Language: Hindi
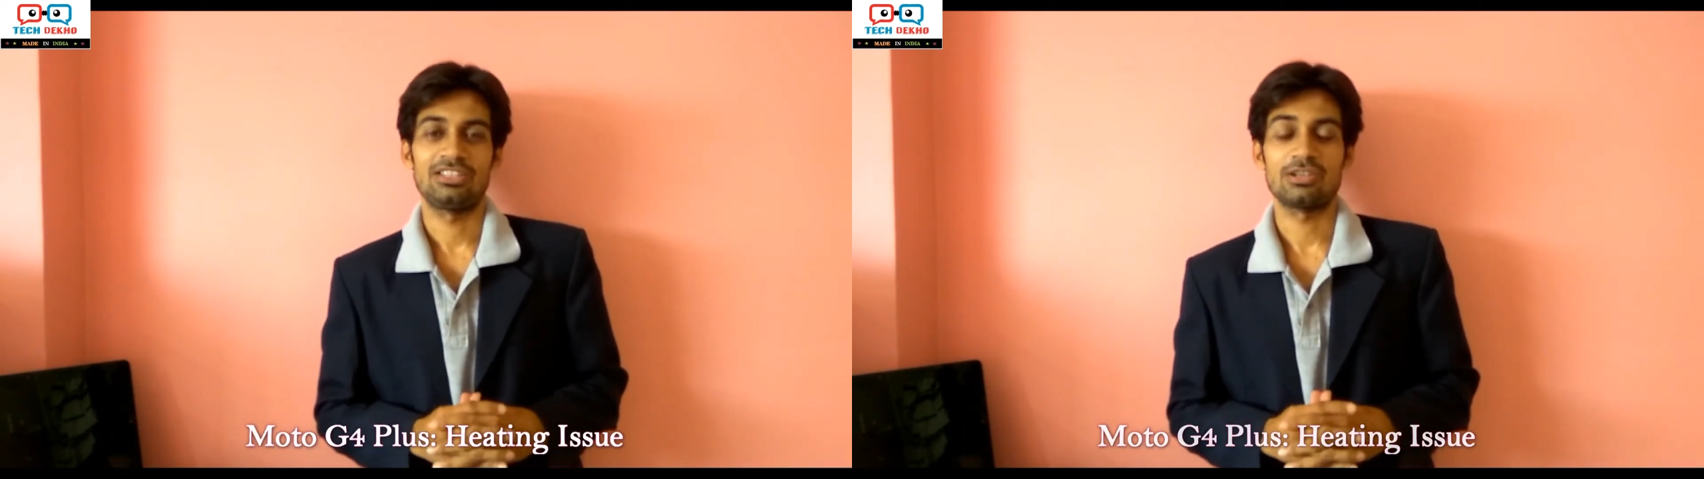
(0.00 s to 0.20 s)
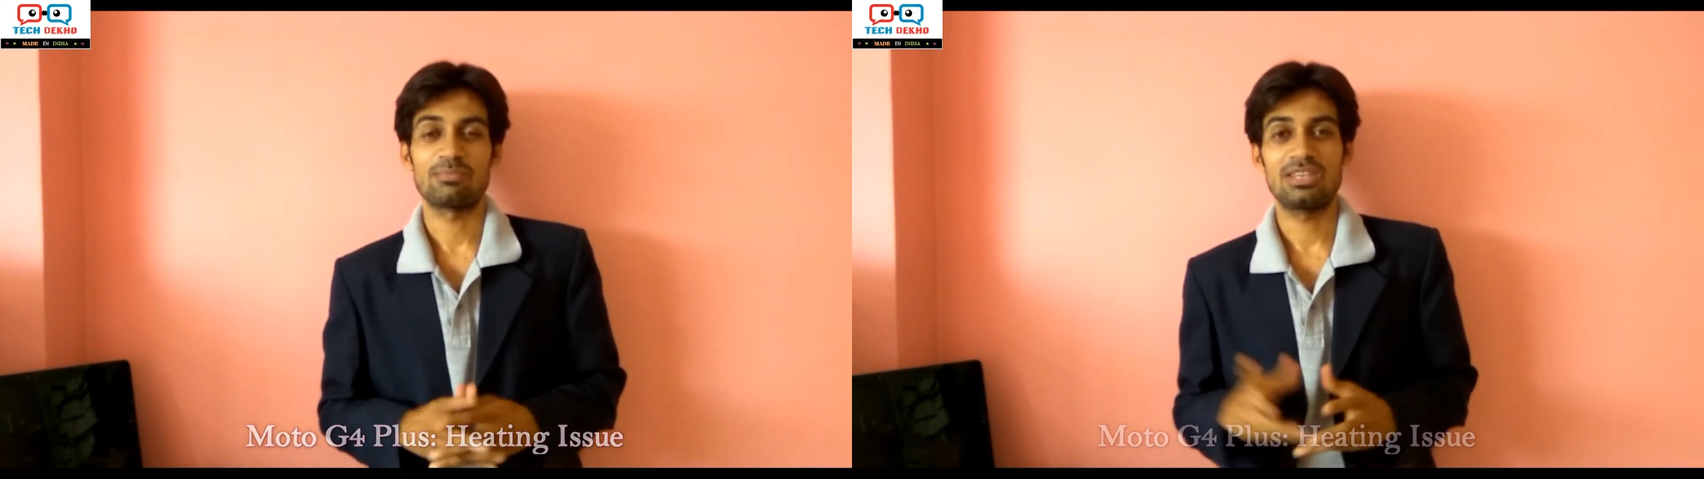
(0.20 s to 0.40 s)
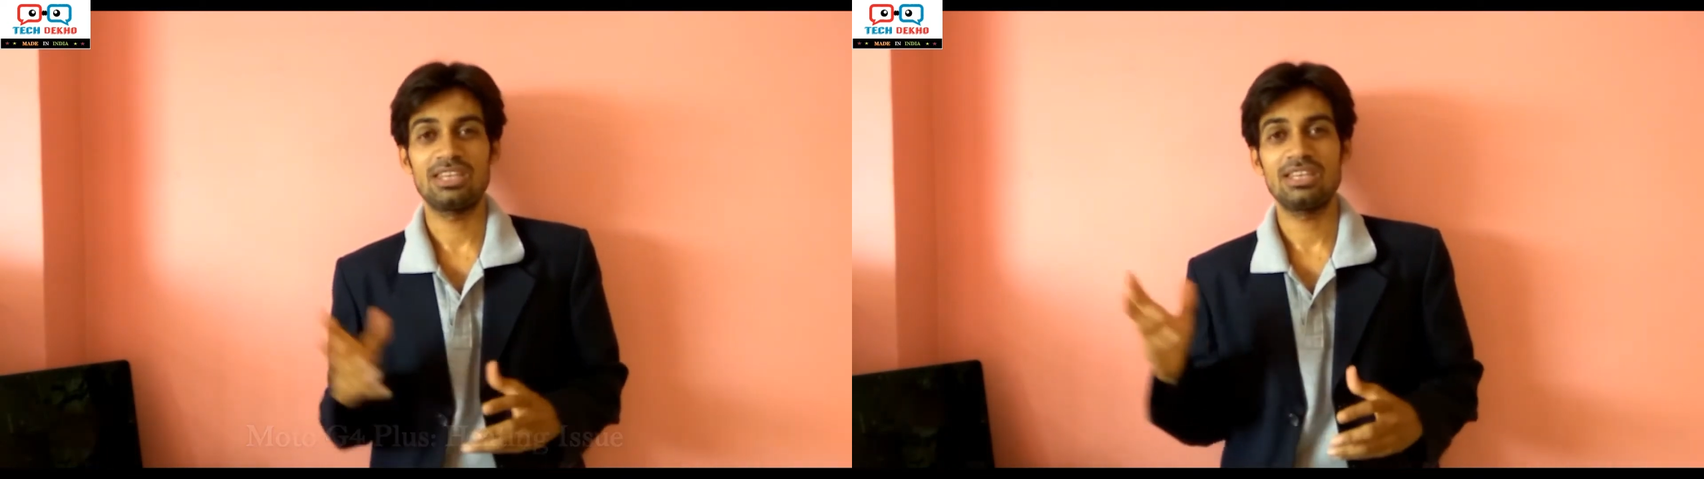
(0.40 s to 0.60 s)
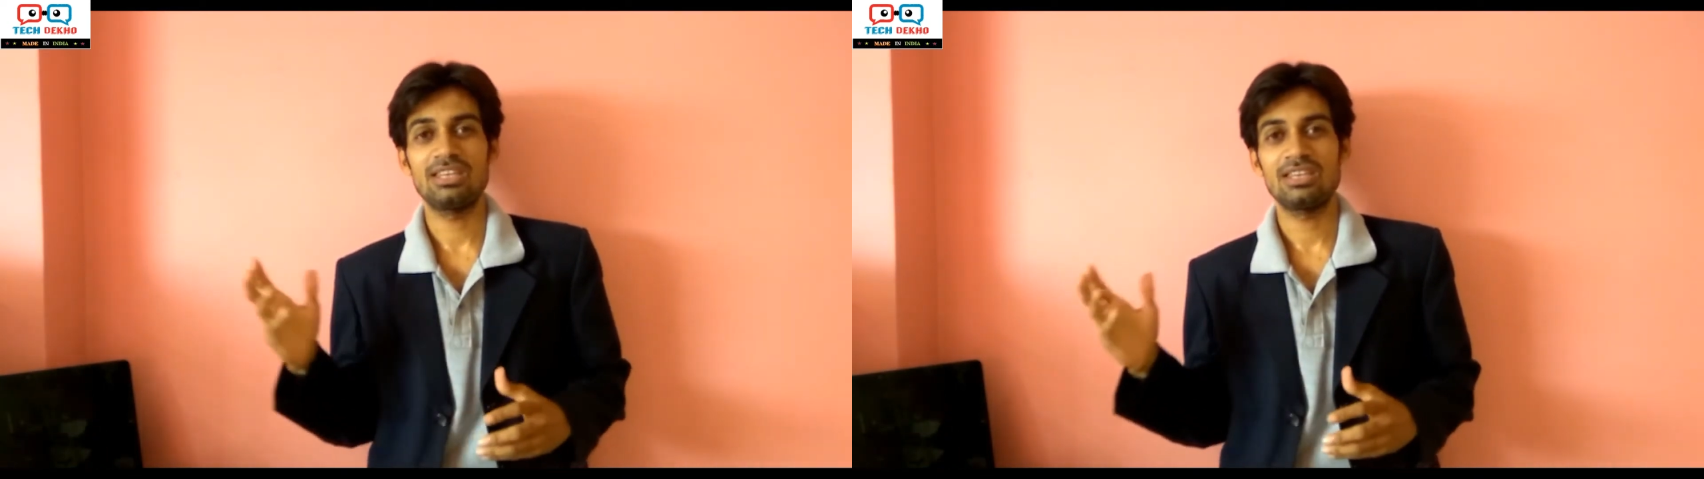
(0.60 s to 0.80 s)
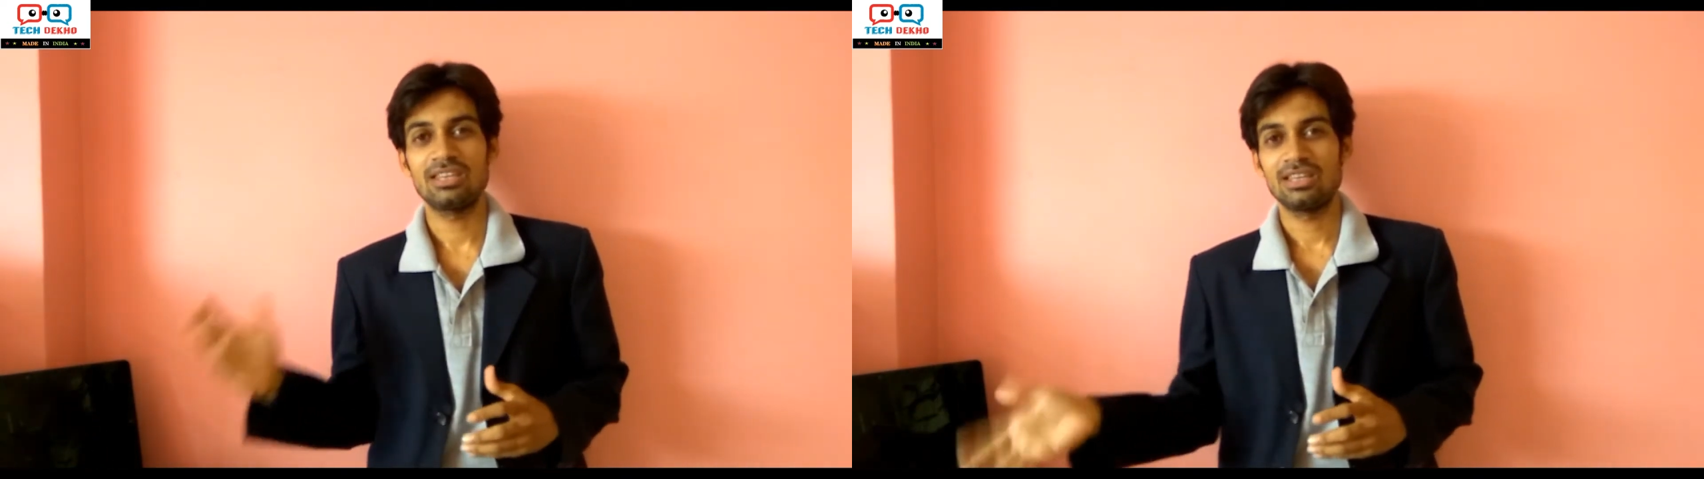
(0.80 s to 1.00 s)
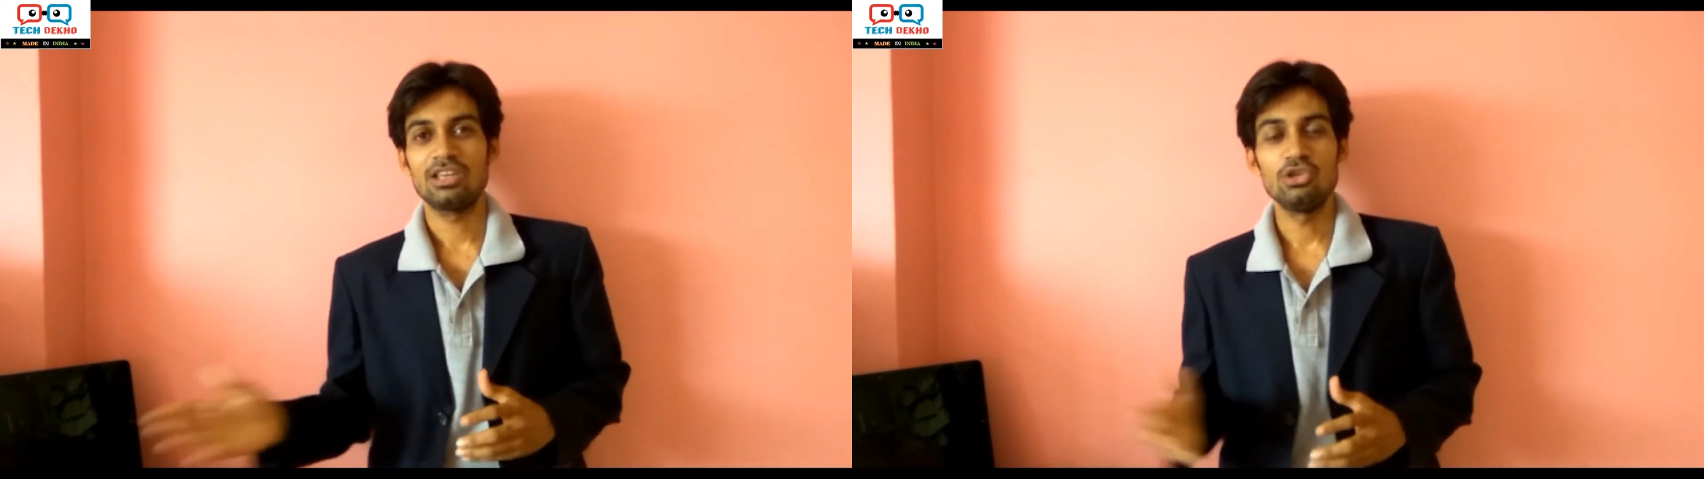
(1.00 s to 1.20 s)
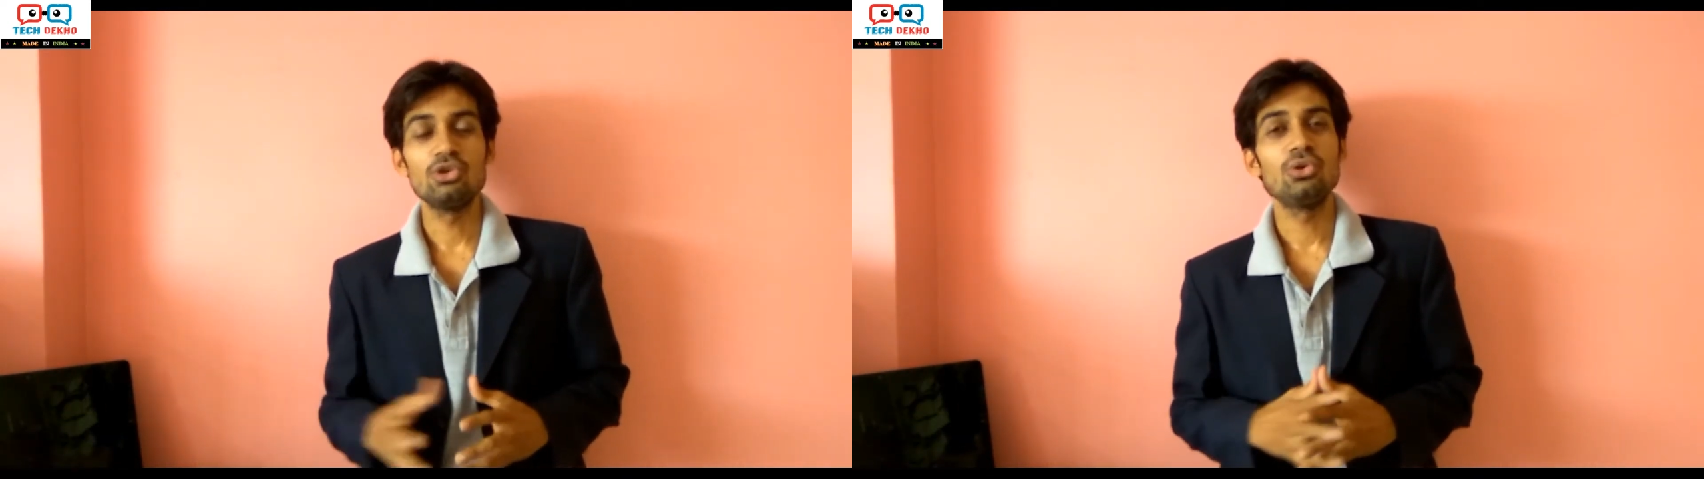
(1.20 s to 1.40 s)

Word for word: जबकि यू